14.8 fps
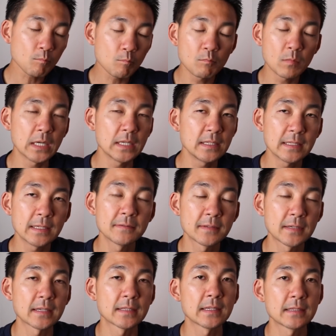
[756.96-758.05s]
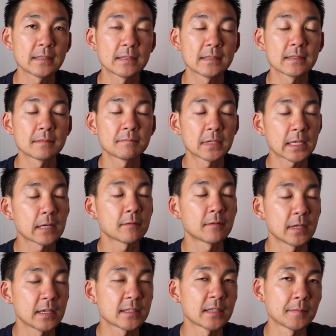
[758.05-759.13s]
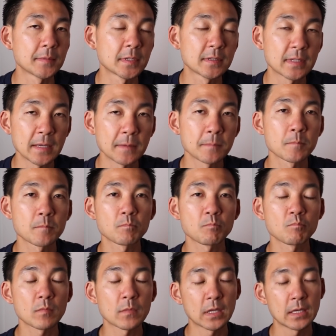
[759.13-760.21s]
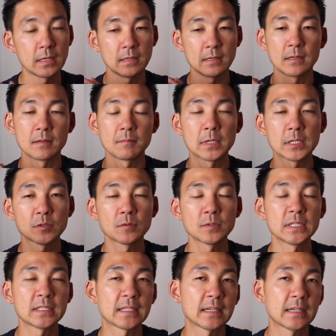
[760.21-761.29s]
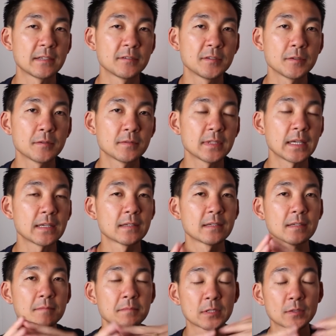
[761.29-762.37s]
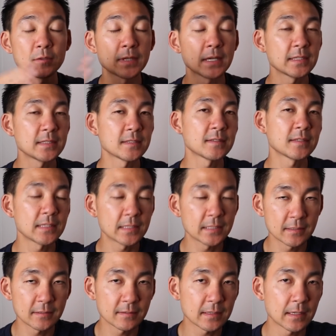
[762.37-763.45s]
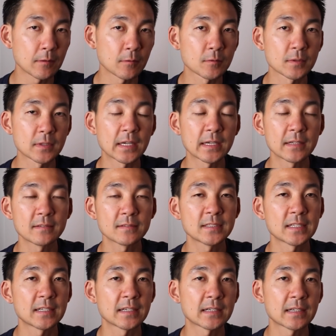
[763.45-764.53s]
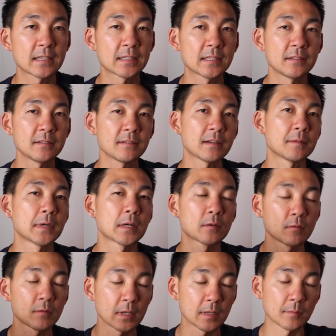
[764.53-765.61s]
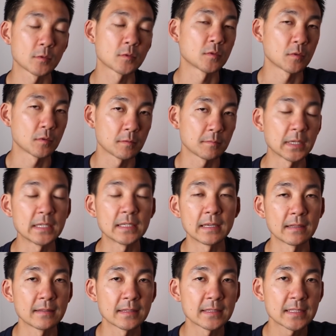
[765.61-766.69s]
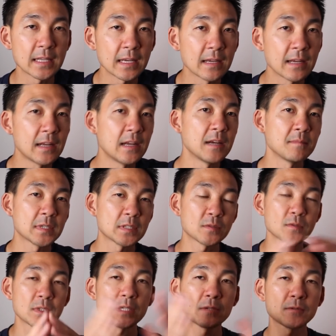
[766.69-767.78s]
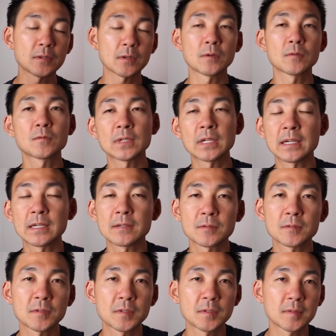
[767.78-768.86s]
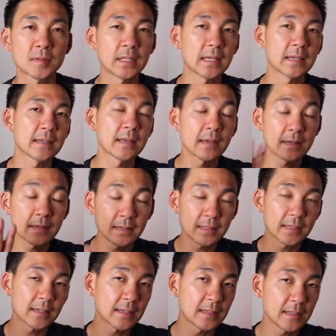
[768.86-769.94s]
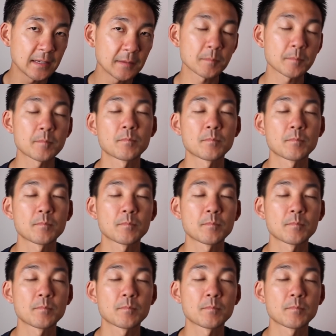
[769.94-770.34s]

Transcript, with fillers: ETF が結構早いタイミングで承認されるような土台作りっていうのが行われるんじゃないかっていうのが今回僕の意見ですね。そういったことが行われることによって、結果的に